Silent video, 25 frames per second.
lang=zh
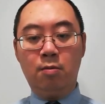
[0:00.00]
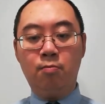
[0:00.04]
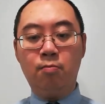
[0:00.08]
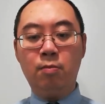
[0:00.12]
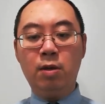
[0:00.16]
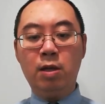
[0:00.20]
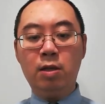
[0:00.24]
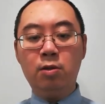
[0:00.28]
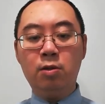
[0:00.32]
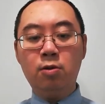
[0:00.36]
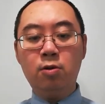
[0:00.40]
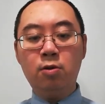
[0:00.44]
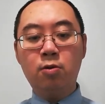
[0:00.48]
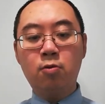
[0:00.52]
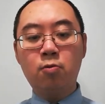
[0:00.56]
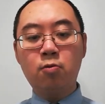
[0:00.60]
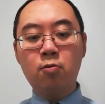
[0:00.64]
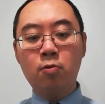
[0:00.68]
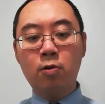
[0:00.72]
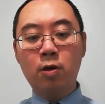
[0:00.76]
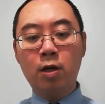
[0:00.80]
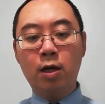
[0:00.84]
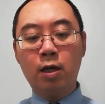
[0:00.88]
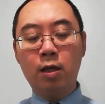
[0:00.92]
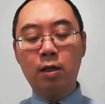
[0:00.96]
面对
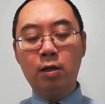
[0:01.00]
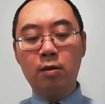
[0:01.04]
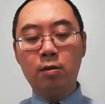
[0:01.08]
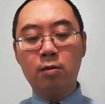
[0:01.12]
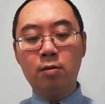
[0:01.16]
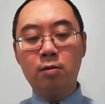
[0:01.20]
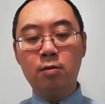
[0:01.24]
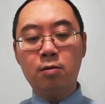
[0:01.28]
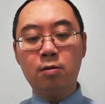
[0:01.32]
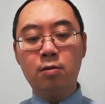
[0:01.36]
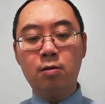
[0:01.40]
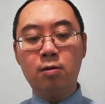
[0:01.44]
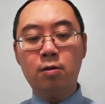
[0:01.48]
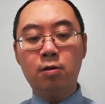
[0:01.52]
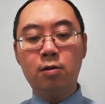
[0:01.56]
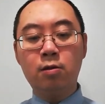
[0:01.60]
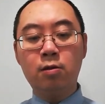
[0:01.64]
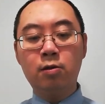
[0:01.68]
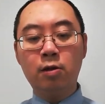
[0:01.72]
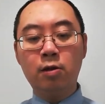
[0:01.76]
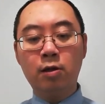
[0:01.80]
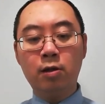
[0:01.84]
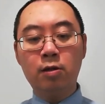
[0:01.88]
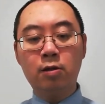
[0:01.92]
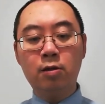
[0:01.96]
苦难，
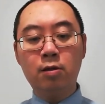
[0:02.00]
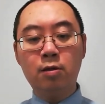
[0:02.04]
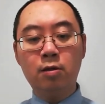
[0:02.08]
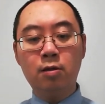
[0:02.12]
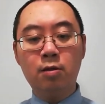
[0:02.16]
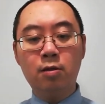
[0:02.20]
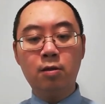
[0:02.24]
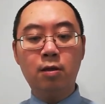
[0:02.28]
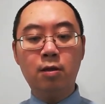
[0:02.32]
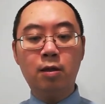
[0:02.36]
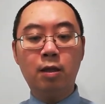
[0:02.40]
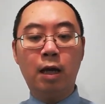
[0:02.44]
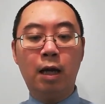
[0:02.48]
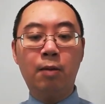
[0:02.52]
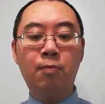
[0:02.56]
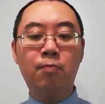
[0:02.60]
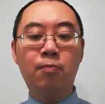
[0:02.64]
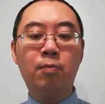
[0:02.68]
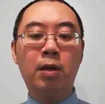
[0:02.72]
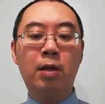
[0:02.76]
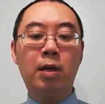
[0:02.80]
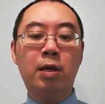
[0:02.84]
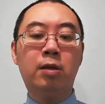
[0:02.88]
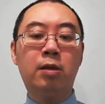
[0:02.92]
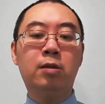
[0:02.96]
人难
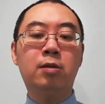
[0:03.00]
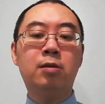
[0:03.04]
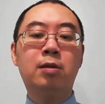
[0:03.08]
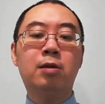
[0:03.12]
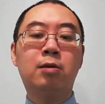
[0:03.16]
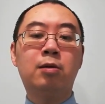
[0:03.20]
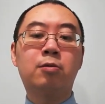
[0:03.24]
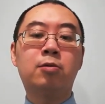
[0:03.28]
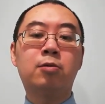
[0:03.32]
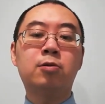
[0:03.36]
免有